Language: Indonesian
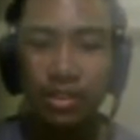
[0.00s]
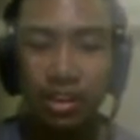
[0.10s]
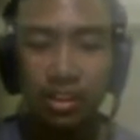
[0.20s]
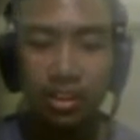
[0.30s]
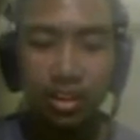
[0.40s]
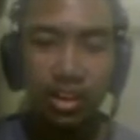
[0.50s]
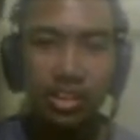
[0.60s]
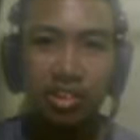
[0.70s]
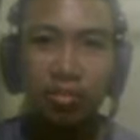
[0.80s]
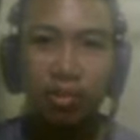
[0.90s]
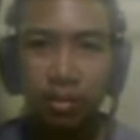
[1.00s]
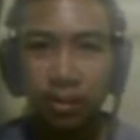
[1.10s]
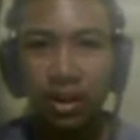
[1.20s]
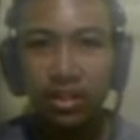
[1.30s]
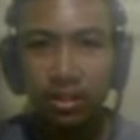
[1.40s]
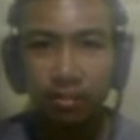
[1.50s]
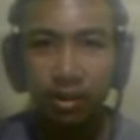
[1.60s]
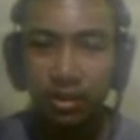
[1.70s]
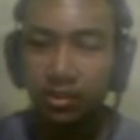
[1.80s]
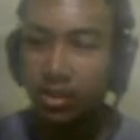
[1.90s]
Ternyata ini anak kecil berat banget,
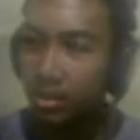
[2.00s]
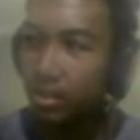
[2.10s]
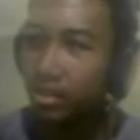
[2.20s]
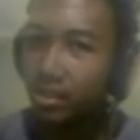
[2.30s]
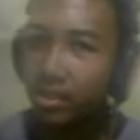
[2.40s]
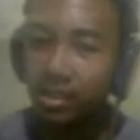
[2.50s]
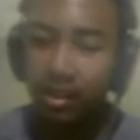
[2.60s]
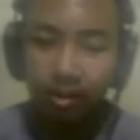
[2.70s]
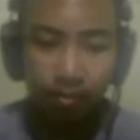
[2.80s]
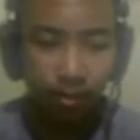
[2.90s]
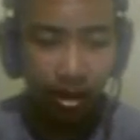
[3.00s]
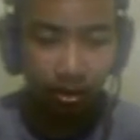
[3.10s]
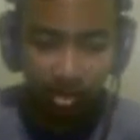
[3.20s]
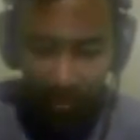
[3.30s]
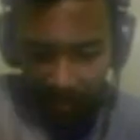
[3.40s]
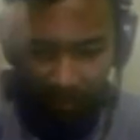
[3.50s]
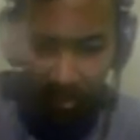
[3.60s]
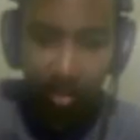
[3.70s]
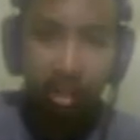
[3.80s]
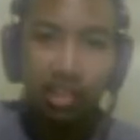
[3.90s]
berat juga ya. Perahu ini
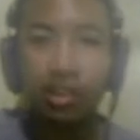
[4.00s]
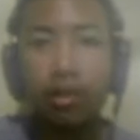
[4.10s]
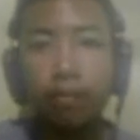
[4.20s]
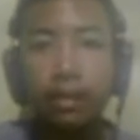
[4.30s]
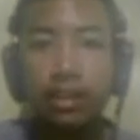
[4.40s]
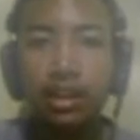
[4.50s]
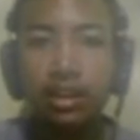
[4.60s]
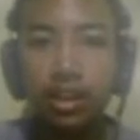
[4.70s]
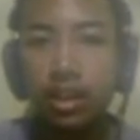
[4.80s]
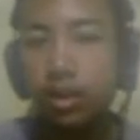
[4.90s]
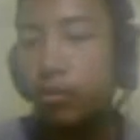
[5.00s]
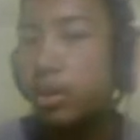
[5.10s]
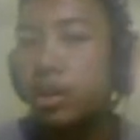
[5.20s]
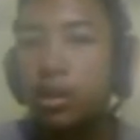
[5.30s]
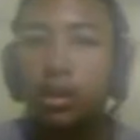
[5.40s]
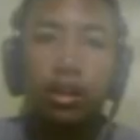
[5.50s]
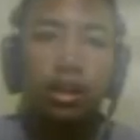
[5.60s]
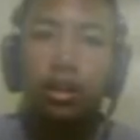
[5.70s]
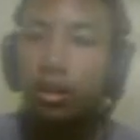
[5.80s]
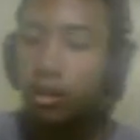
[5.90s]
udah langsung lepas rantainya. Wih.
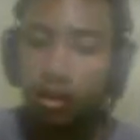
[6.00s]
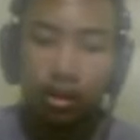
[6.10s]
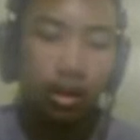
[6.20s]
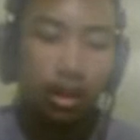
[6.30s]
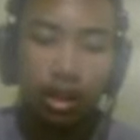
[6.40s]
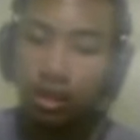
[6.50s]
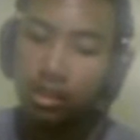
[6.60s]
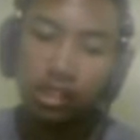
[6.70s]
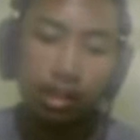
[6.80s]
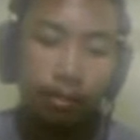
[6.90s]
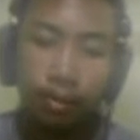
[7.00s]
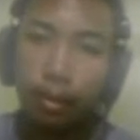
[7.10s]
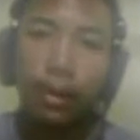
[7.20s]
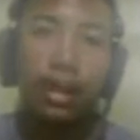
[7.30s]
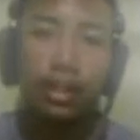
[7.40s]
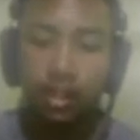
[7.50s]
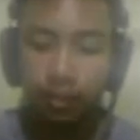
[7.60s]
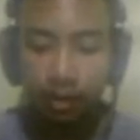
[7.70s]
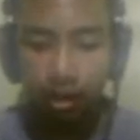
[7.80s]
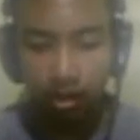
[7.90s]
Anak kecil memang
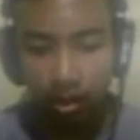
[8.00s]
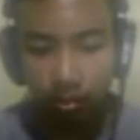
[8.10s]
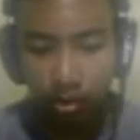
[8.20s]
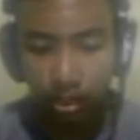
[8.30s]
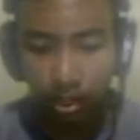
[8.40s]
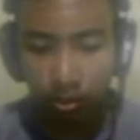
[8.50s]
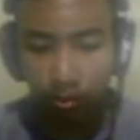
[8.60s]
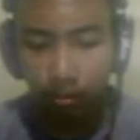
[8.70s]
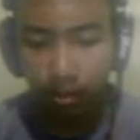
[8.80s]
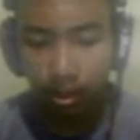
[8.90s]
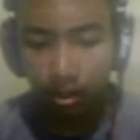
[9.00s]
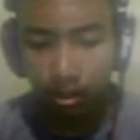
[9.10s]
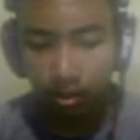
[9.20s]
mantap ini. Ini bocah kuat banget.